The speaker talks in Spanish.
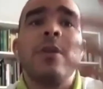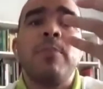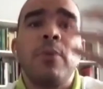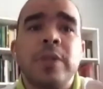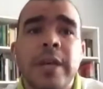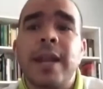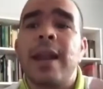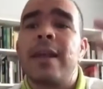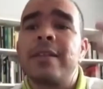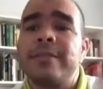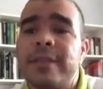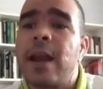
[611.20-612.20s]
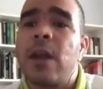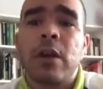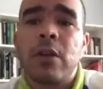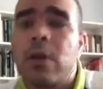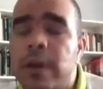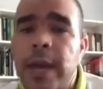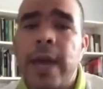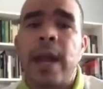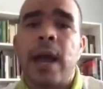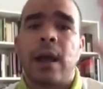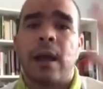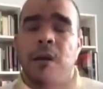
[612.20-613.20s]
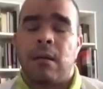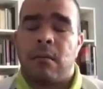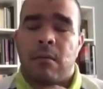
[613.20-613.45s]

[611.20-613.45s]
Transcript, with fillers: de ponerle lancera a lo que ellos quieran.